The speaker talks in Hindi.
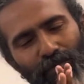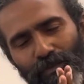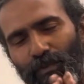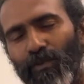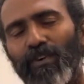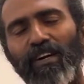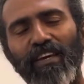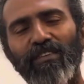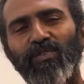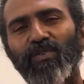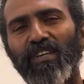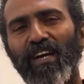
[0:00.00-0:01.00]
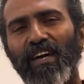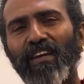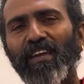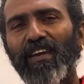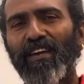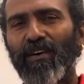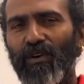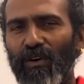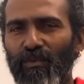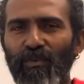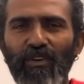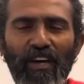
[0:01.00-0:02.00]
पूर्ण स्वीकार्य है और वो